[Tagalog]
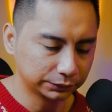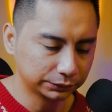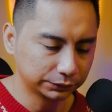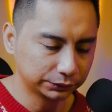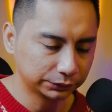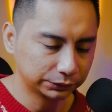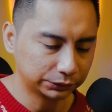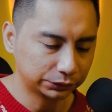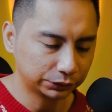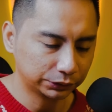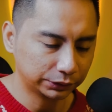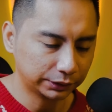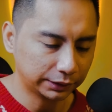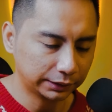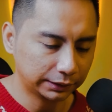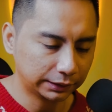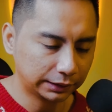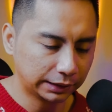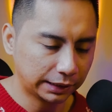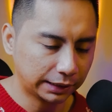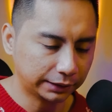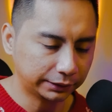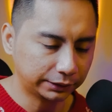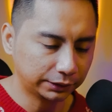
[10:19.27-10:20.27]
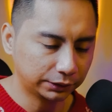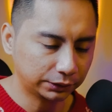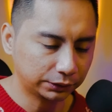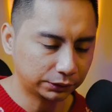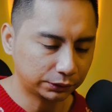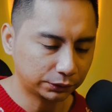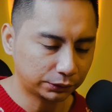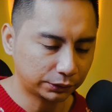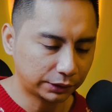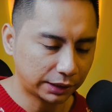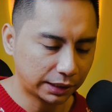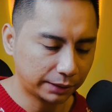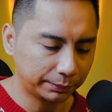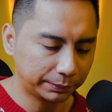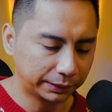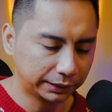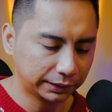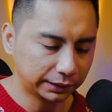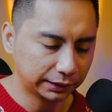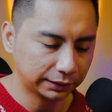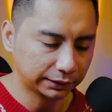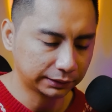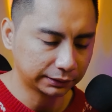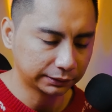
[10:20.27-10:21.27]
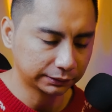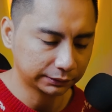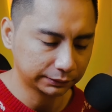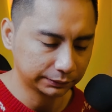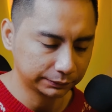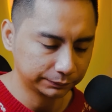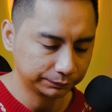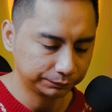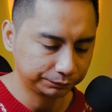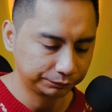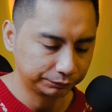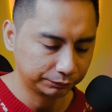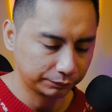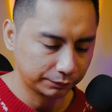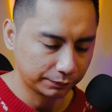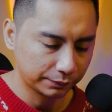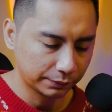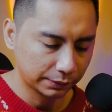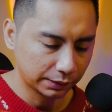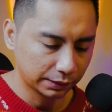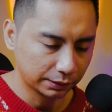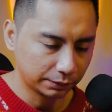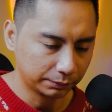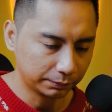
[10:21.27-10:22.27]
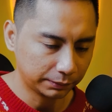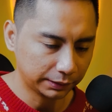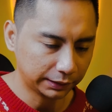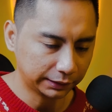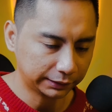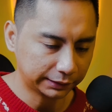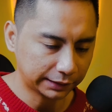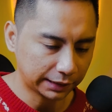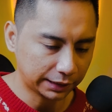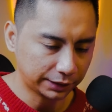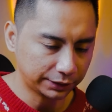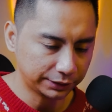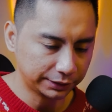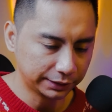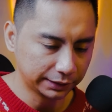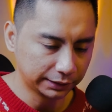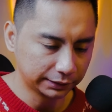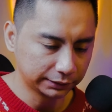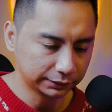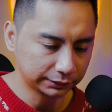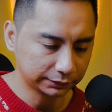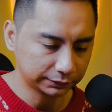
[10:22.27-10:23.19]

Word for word: Sundan na natin to. Ramen na. Balik tayo diyan.